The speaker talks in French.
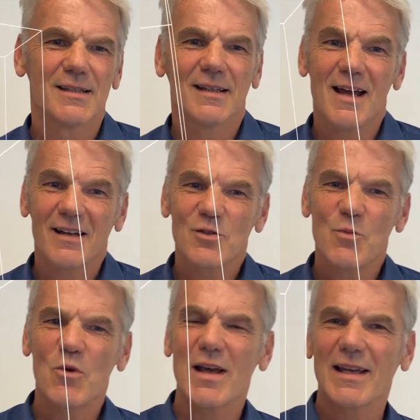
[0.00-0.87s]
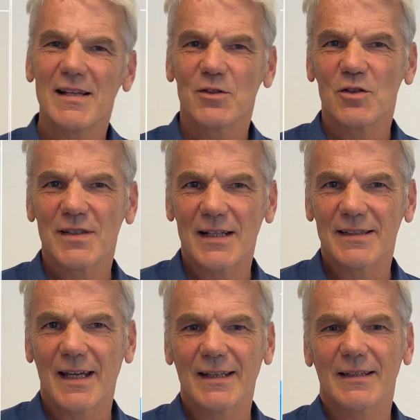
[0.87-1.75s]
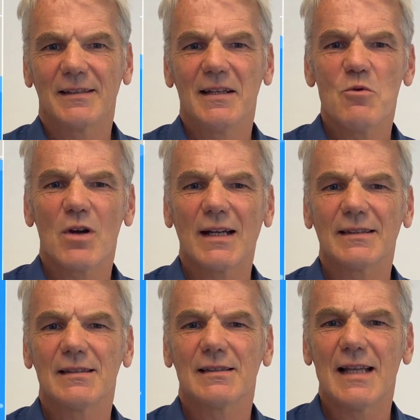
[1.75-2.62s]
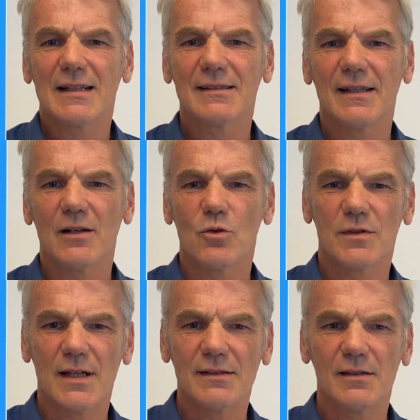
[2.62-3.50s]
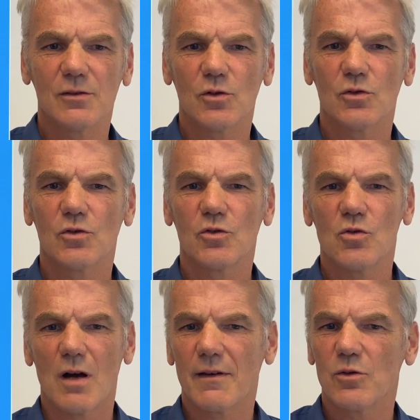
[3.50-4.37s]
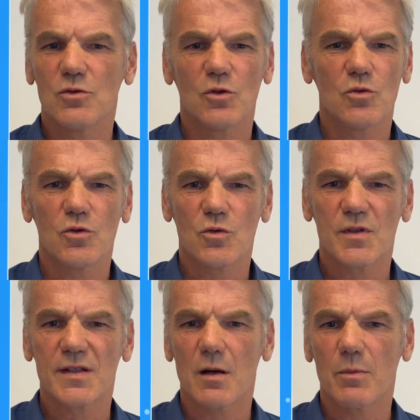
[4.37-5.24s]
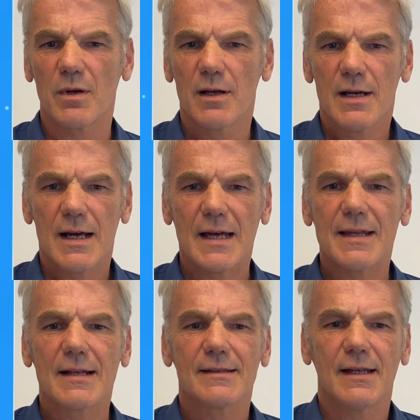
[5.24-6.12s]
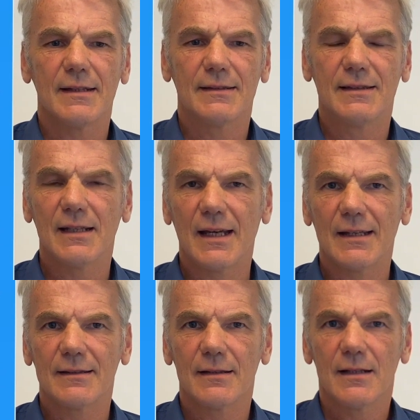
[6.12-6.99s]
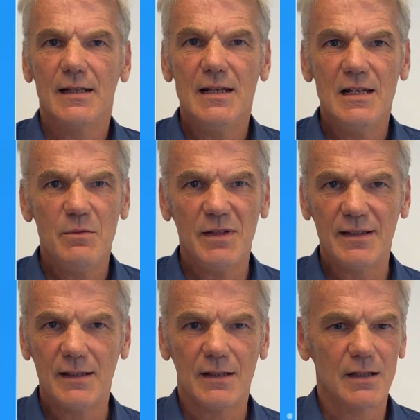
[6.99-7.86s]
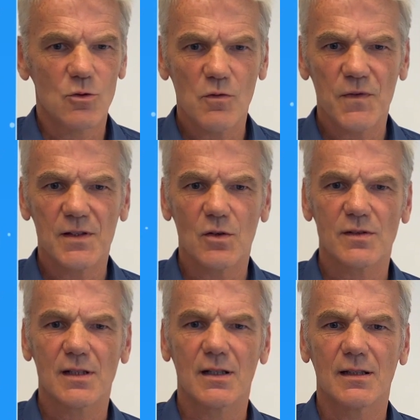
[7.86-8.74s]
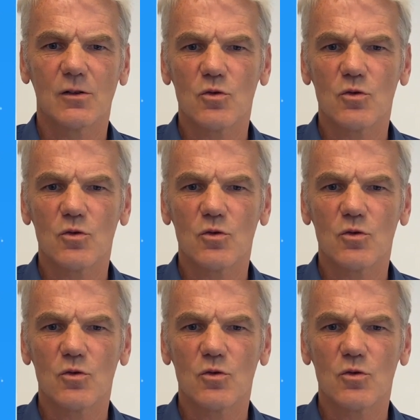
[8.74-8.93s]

C'est la raison pour laquelle Social Direct démocratise l'accès aux assistants sociaux avec une solution simple. Un accès direct Illimité et confidentiel à des